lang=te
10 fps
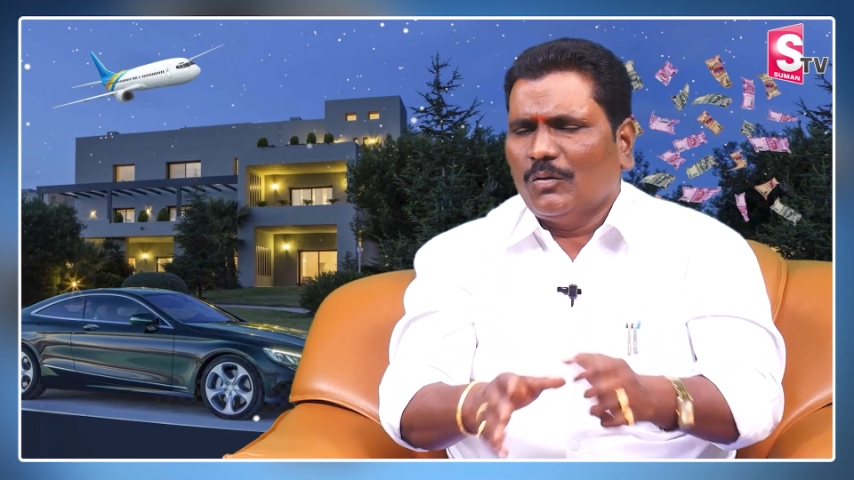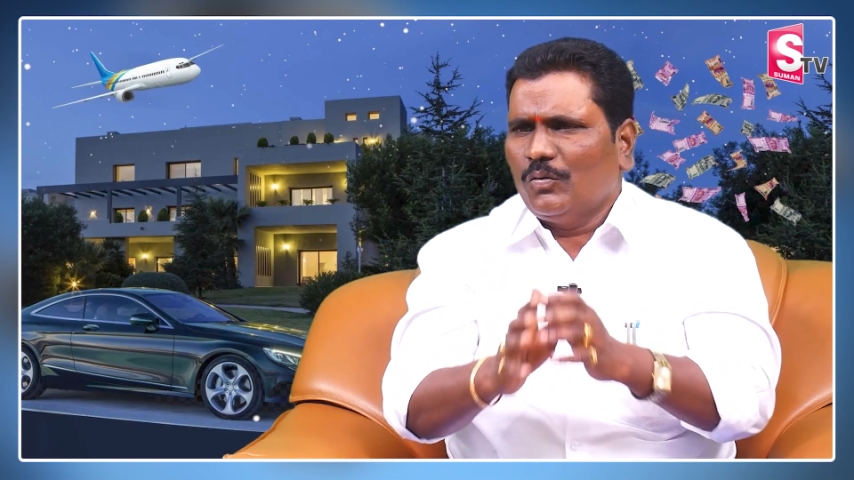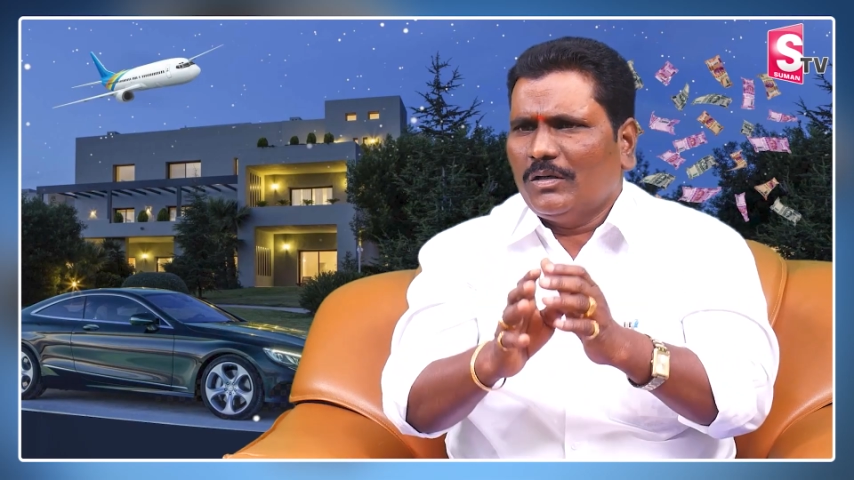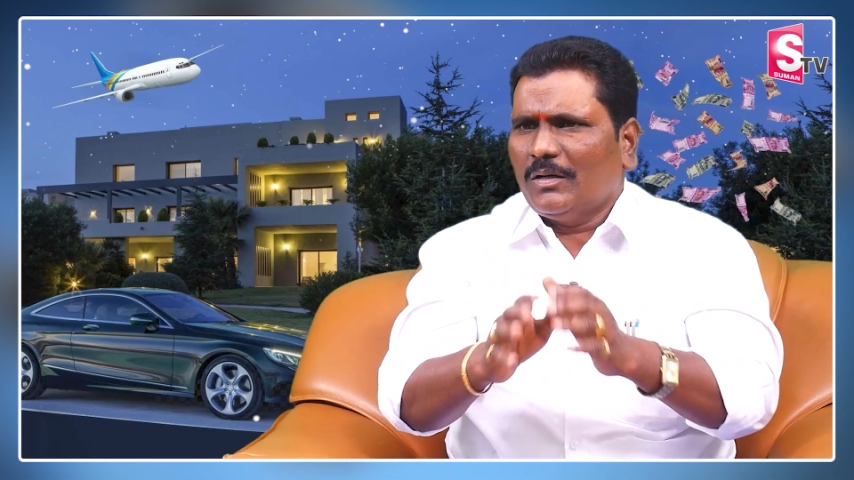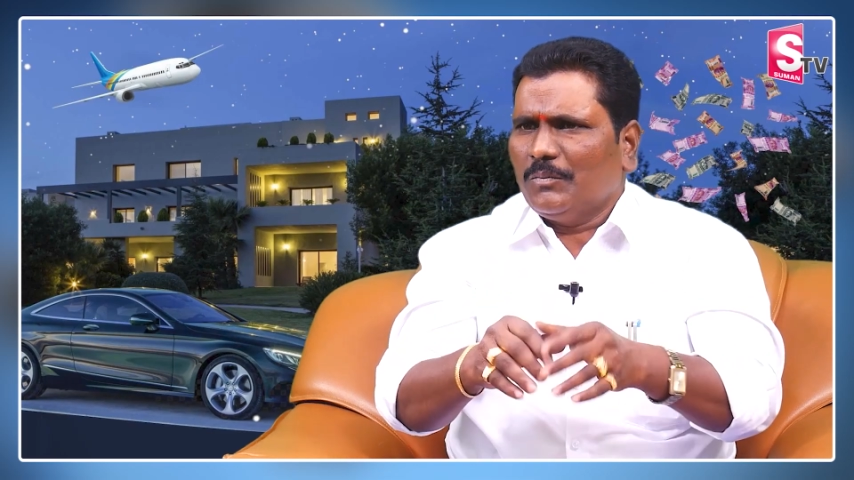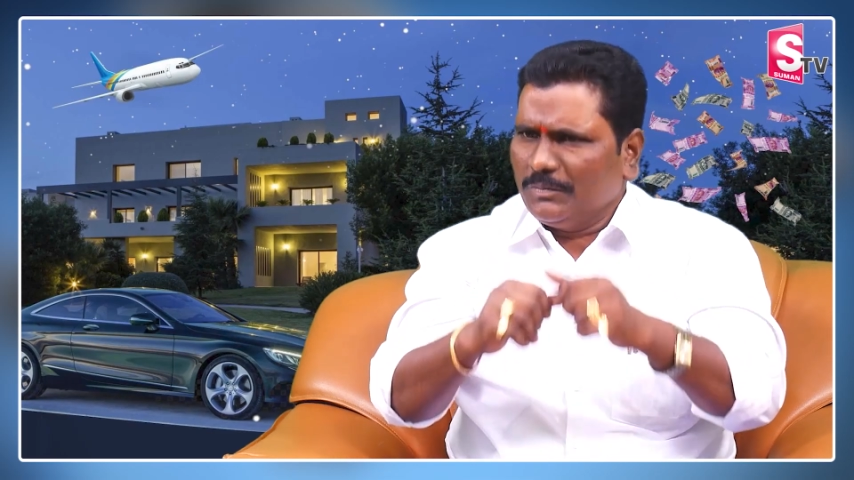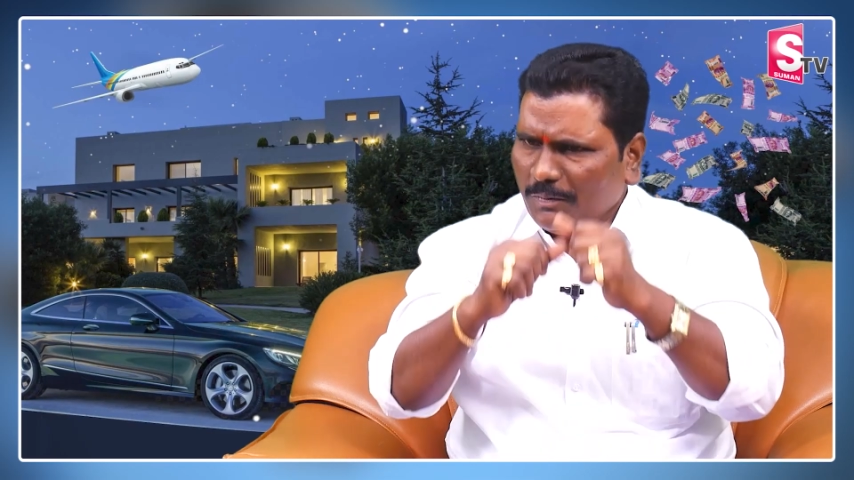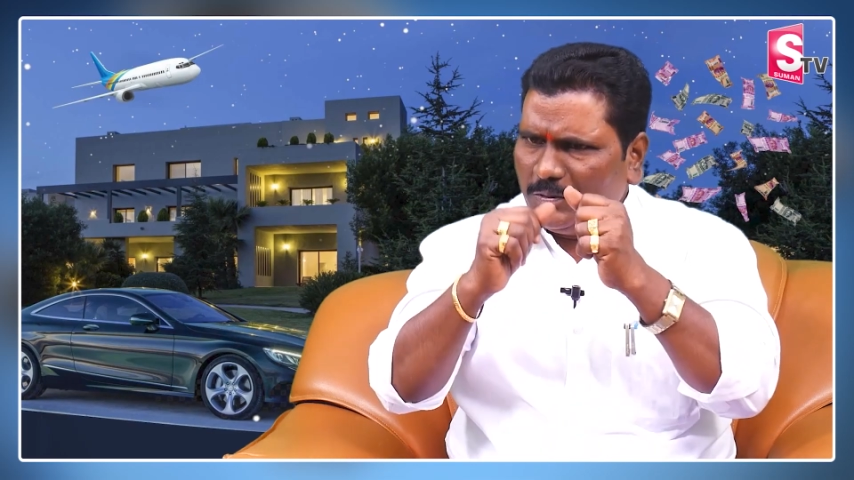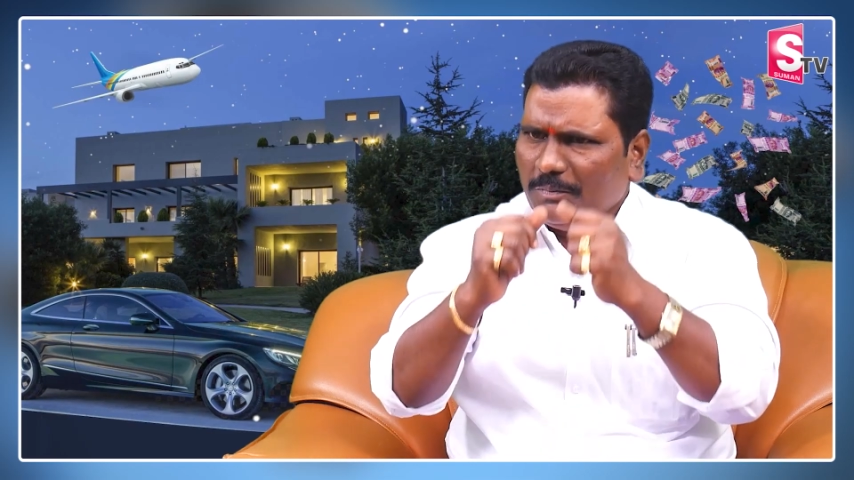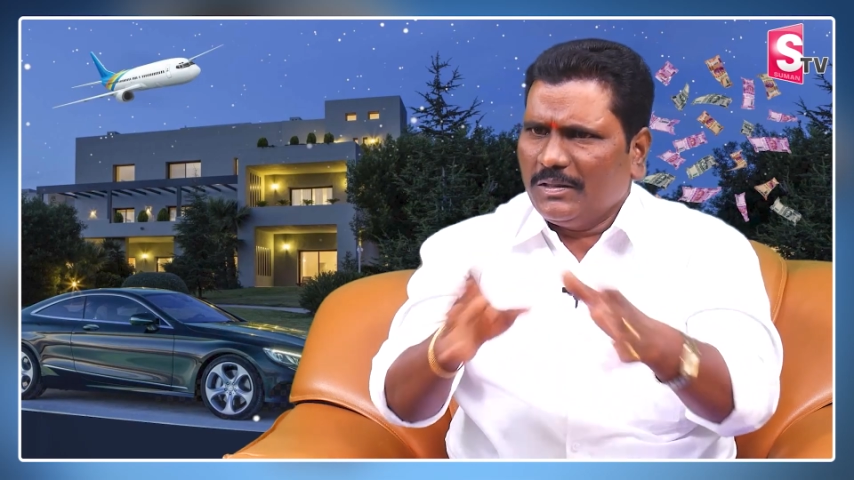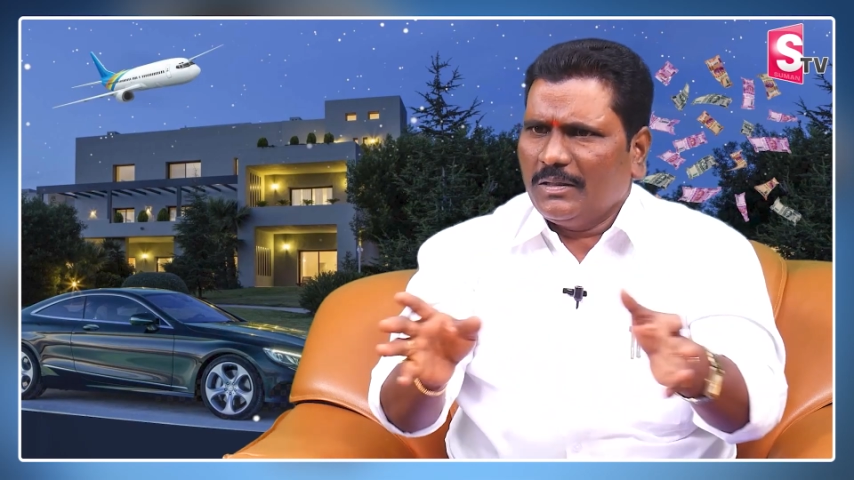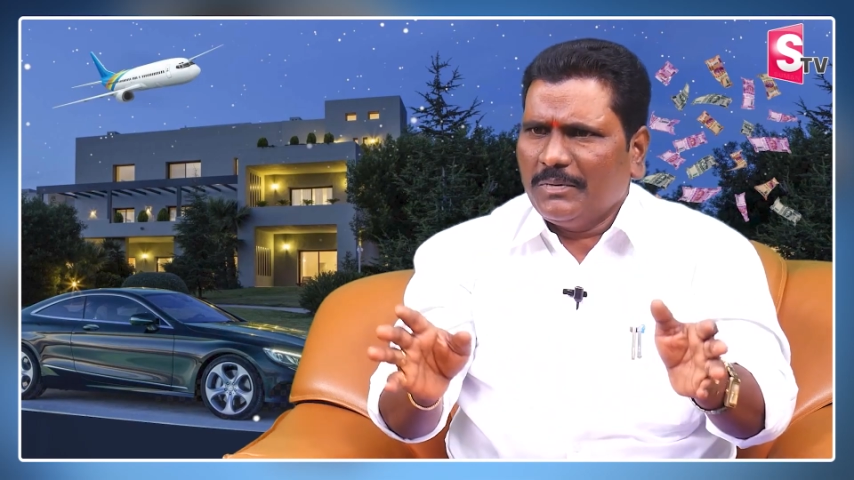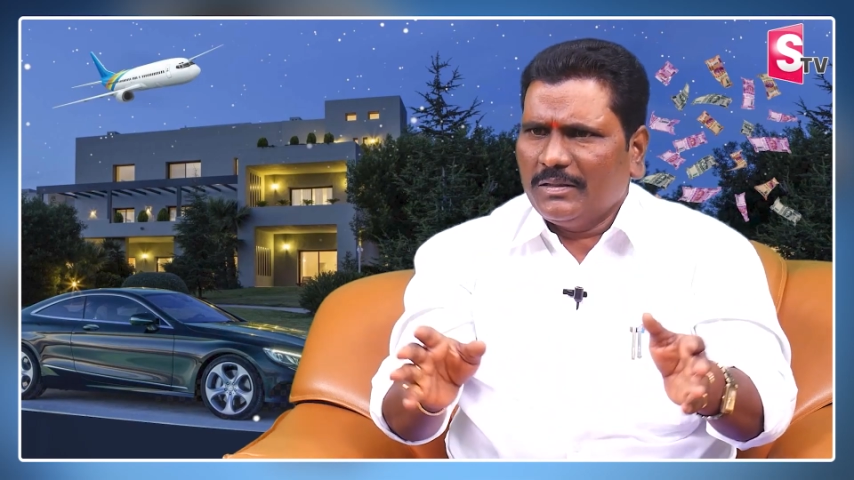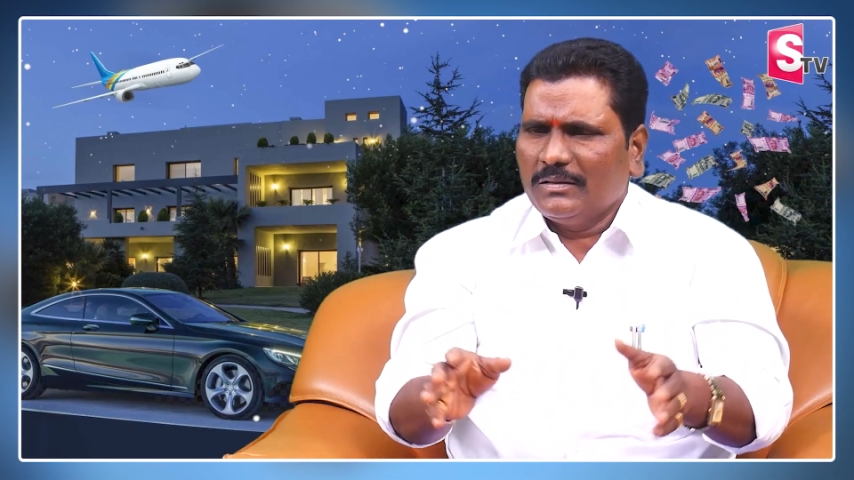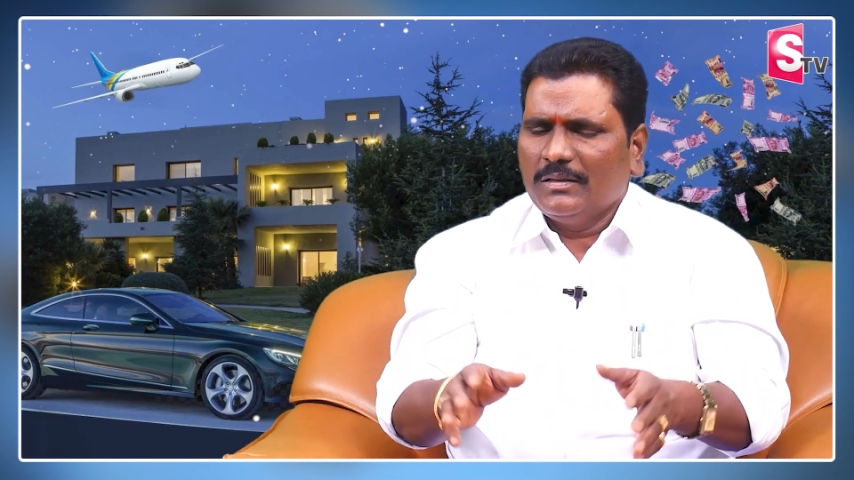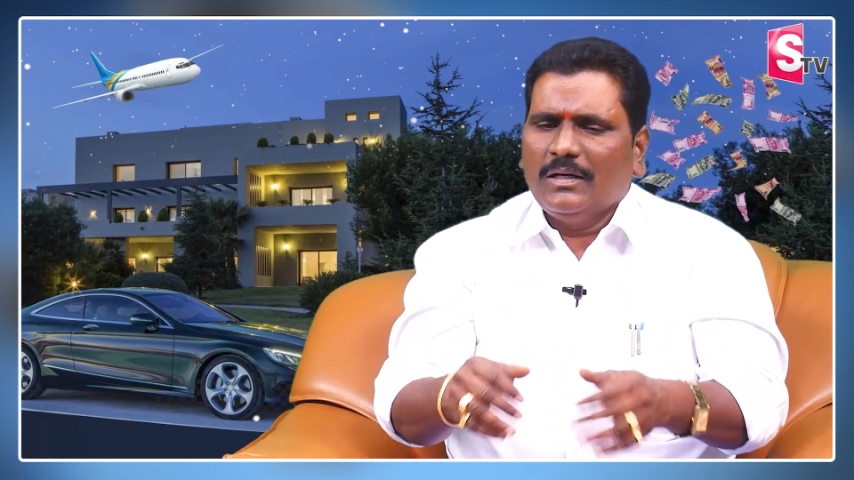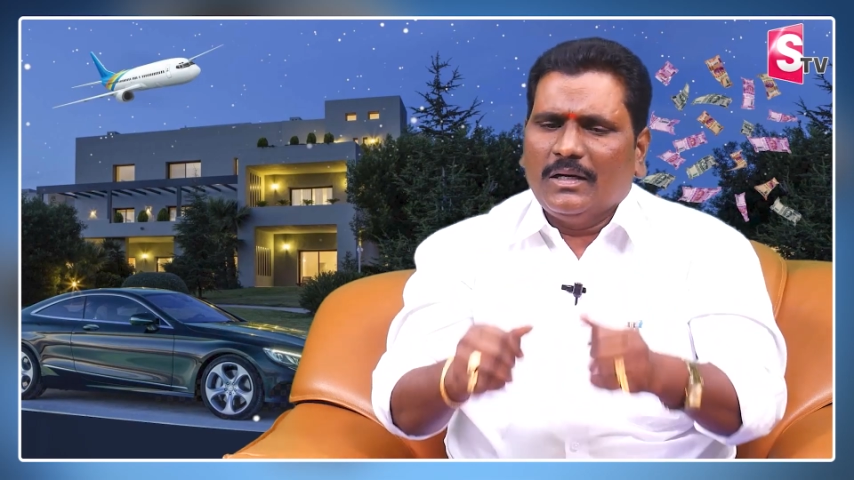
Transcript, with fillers: ఎవరిని నమ్మద్దు మిమ్మల్ని మీరు నమ్మేయండి